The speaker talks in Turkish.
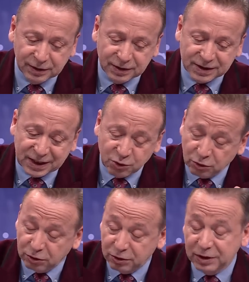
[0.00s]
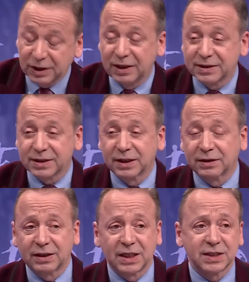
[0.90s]
Zaniolo'nun Galatasaray'a
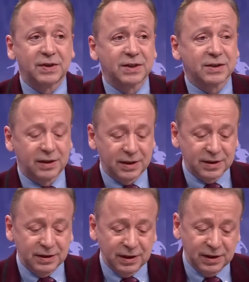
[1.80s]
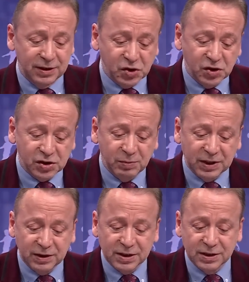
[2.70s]
transferi sırasındaki çıkış
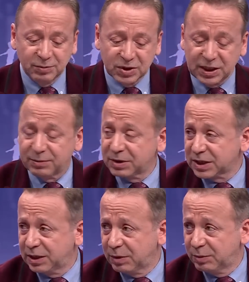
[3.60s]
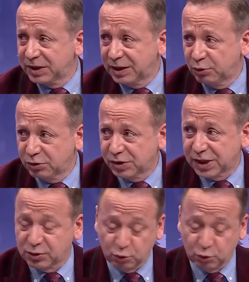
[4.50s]
maddesinde bir serbest kalma bedelini ödeyeceğiz.